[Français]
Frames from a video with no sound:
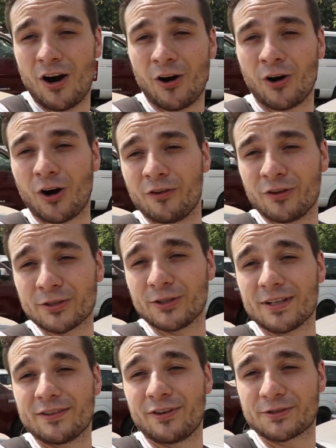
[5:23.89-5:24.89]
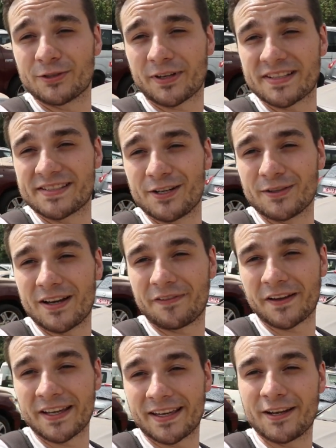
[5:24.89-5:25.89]
en revendant les voitures ici en
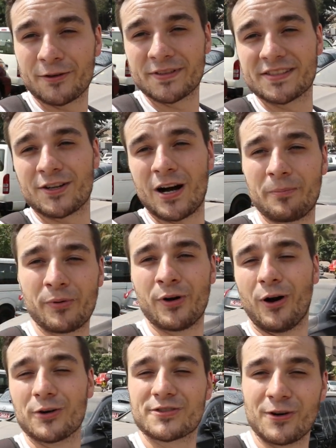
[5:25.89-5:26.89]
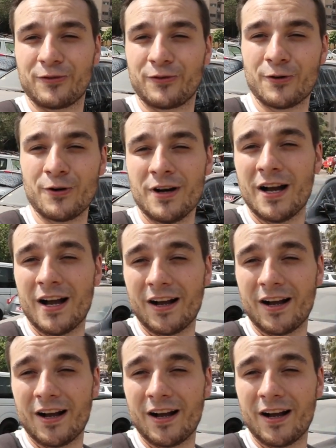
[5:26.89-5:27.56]
Afrique et en disant un peu on s'en fout,